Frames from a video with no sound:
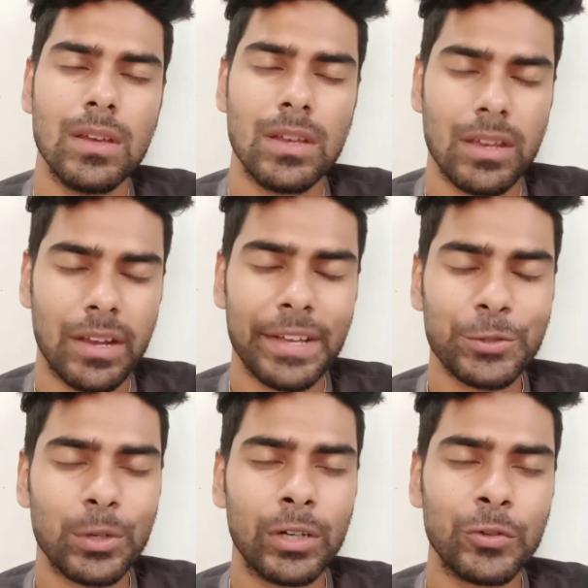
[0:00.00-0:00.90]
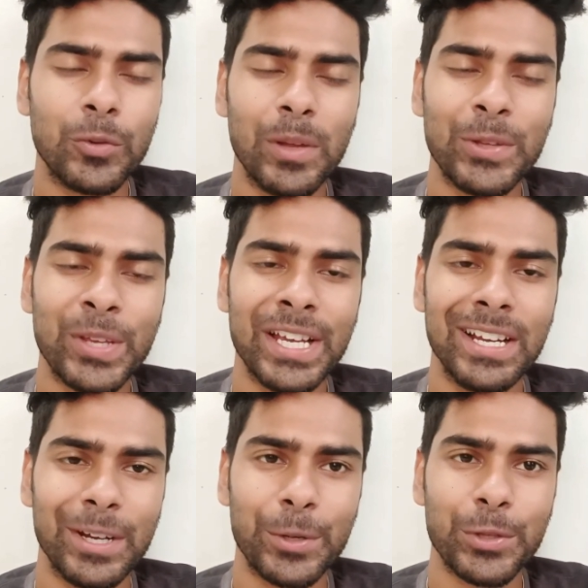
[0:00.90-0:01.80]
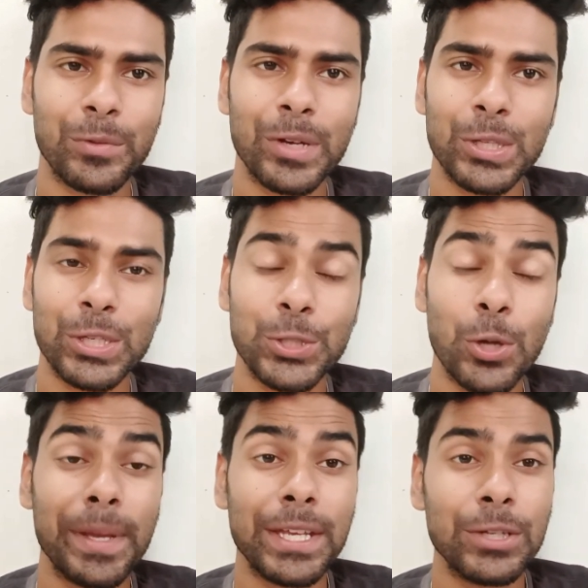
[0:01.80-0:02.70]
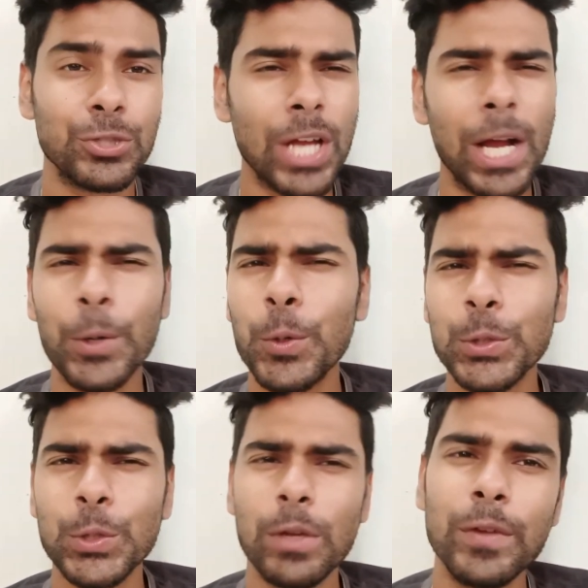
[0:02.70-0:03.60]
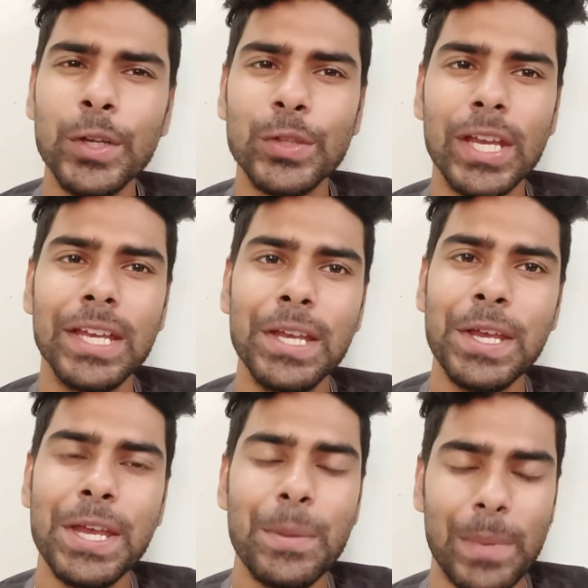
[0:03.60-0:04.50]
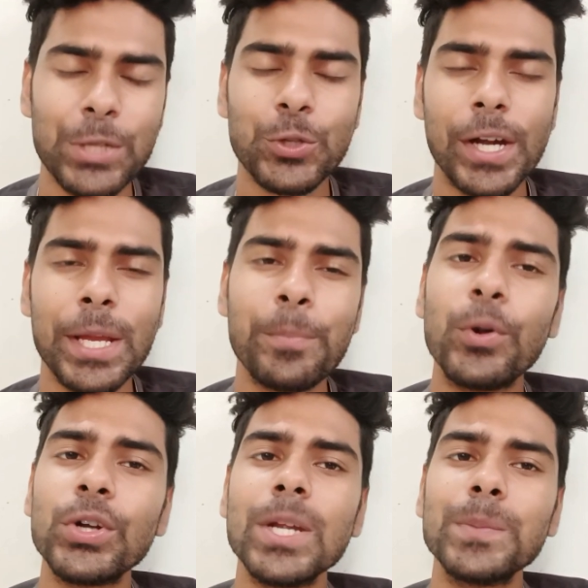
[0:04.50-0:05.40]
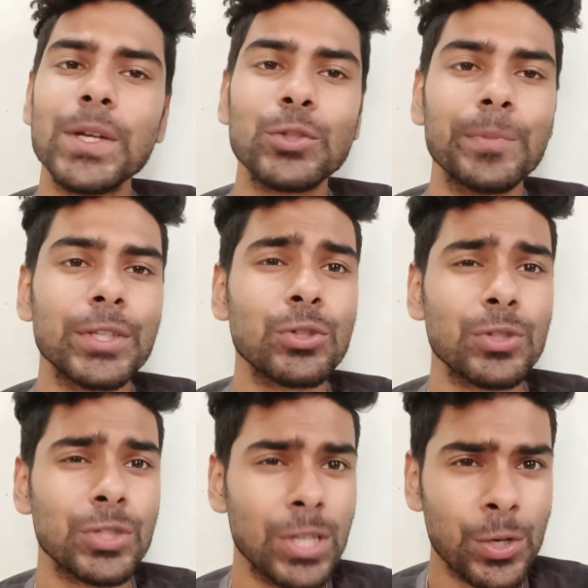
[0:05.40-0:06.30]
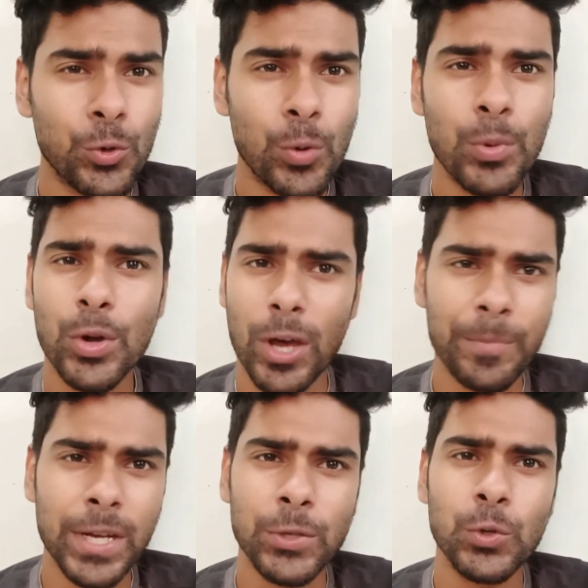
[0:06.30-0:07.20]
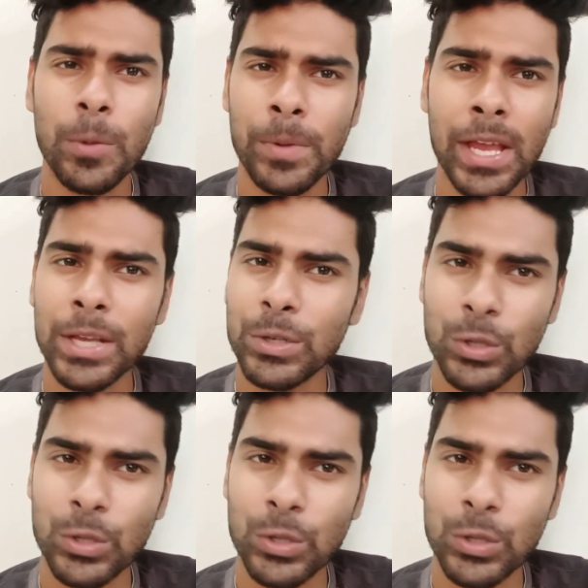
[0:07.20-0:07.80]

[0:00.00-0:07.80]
হ্যাঁ ফুটবল দুনিয়া আরো ভিডিওতে সবাইকে স্বাগত তো ভিডিওতে বেশ কয়েকটি ইম্পর্টেন্ট আপডেট তোমাদের সঙ্গে শেয়ার আপডেটগুলো প্রায়